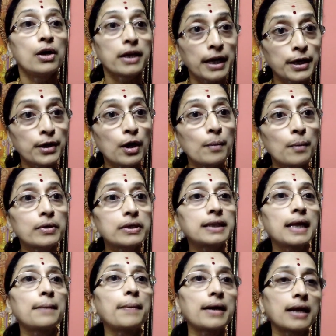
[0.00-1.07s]
రెండో పూట
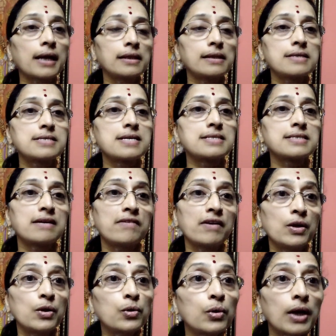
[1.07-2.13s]
దీపారాధన
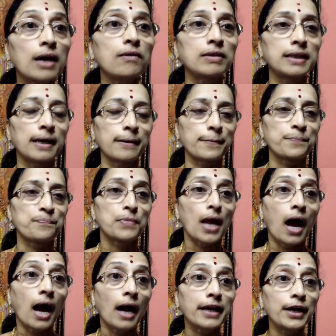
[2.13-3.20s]
చేసేవాళ్ళు కూడా ఉన్నారు
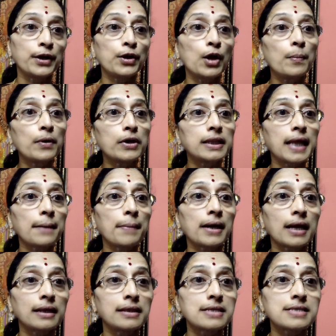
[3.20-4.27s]
ఆ రెండో పూట
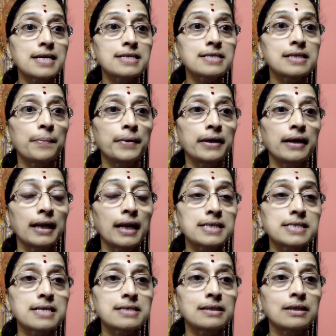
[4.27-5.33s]
దీపారాధన చేసినప్పుడు ఎలా
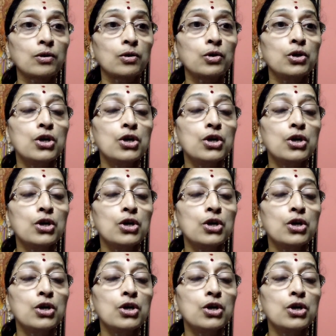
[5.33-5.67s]
చేస్తాం